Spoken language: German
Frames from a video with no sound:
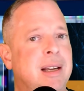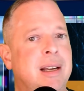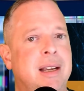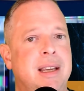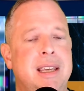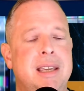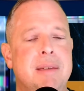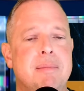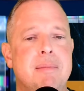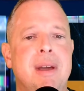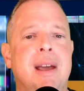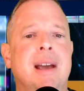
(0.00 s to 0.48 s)

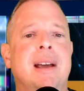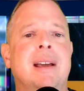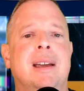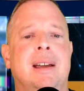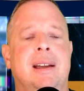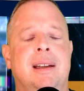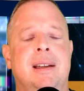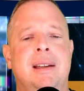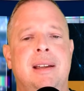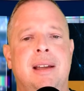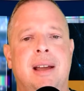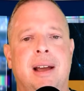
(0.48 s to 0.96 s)
Ich
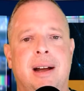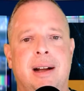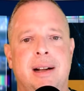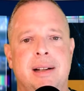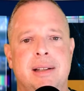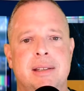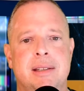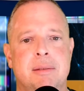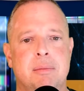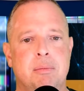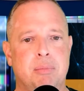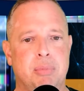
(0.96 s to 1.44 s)
merke,
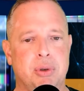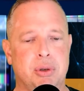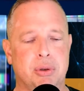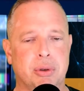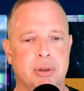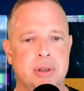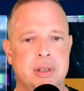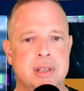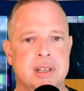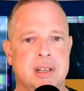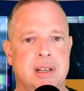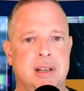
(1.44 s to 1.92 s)
als
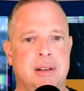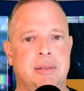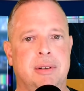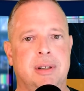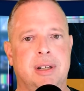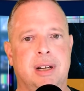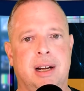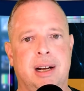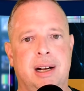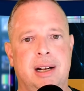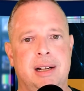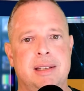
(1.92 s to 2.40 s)
Benutzer
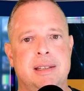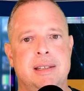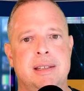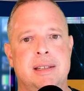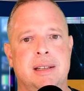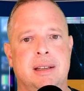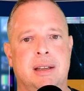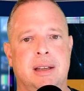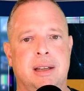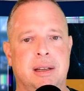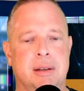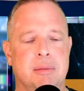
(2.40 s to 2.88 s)
oder
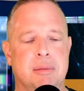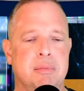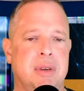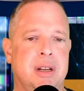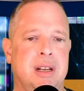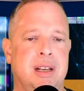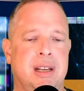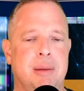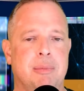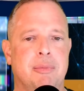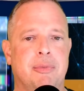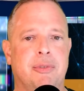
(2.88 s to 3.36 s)
als ähm,
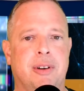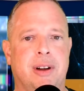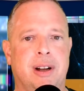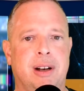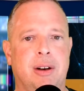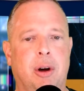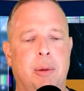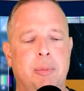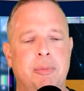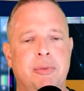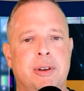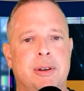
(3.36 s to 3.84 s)
in dem Fall
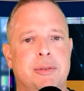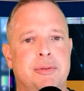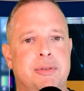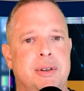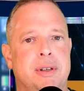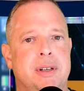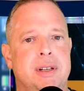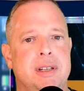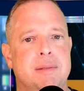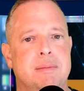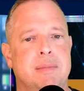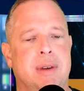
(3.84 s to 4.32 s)
Opfer
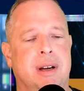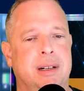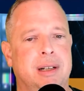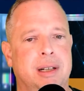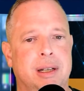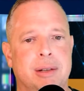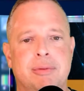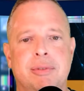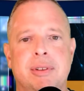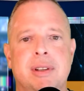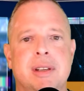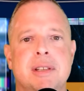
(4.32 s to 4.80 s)
von diesem
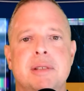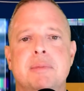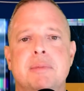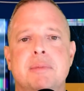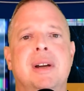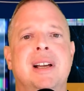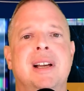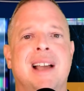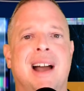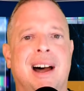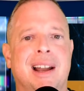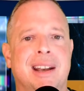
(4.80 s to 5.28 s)
Angriff
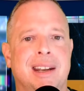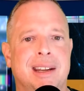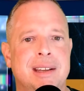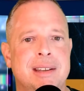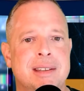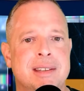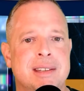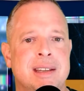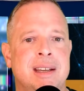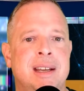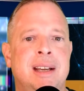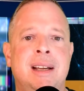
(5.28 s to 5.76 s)
erstmal gar nichts.